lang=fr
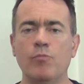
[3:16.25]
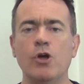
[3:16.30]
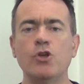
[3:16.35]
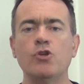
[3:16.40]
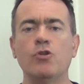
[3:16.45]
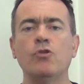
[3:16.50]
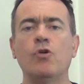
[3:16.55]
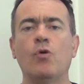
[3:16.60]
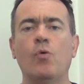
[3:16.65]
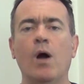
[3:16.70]
moi
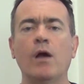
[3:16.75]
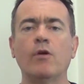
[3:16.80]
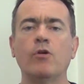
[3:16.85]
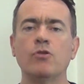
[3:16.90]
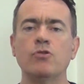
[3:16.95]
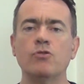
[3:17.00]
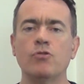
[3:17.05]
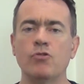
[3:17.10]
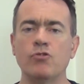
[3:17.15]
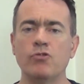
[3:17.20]
je ne crois
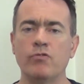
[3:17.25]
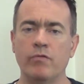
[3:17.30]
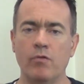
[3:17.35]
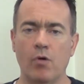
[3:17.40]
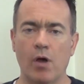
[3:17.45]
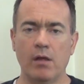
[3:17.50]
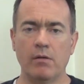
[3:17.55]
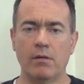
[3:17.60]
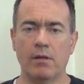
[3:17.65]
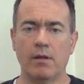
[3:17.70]
que ce que je
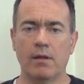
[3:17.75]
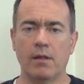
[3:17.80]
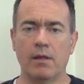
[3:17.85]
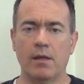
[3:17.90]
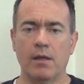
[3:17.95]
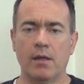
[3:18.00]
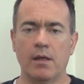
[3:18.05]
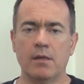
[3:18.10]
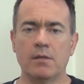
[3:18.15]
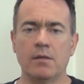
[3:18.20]
vois.
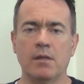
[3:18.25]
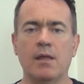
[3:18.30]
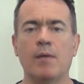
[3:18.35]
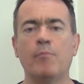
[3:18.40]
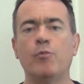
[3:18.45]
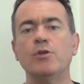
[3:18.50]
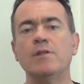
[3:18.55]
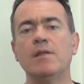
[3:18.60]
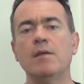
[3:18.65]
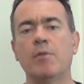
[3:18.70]
C'est
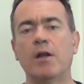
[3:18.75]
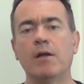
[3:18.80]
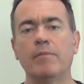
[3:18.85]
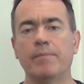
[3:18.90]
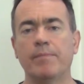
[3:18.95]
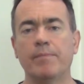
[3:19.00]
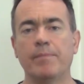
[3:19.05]
impossible.